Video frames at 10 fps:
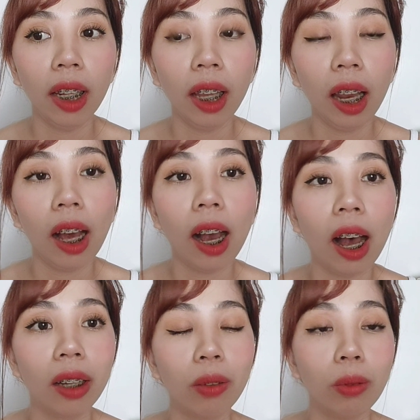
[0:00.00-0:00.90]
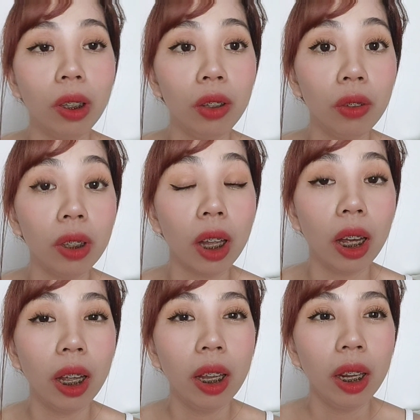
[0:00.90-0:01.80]
ilang araw din yun
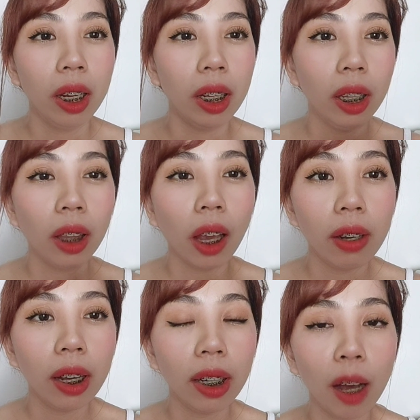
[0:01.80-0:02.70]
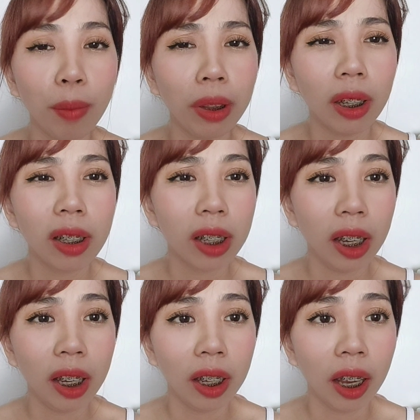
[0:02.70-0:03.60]
na hindi tayo nakagamit ng
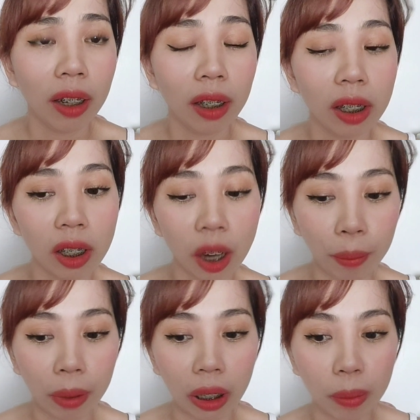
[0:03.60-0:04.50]
skincare kasi syempre,